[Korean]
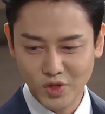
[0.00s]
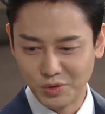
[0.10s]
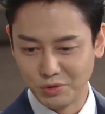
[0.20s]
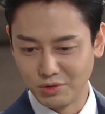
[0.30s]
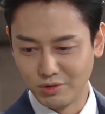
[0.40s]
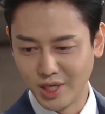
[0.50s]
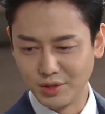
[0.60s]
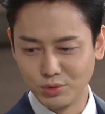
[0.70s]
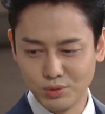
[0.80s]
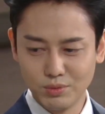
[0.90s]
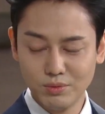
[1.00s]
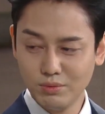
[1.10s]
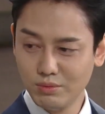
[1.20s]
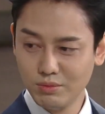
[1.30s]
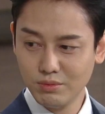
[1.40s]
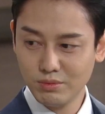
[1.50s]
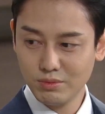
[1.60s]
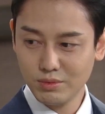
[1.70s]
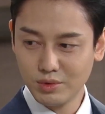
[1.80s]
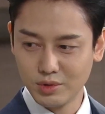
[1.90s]
어, 너 그런 게 아니고
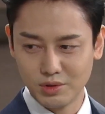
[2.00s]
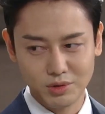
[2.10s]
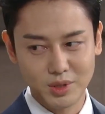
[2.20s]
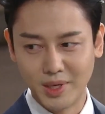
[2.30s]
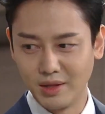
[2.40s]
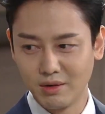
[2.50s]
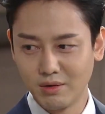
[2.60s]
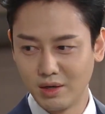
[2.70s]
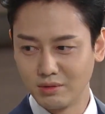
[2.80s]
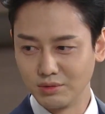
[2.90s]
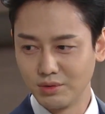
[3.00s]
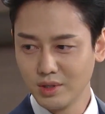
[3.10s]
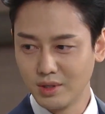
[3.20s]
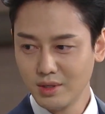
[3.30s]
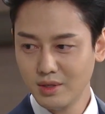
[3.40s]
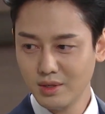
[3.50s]
그 여자 만나러 갈라 그러는 거 아니야?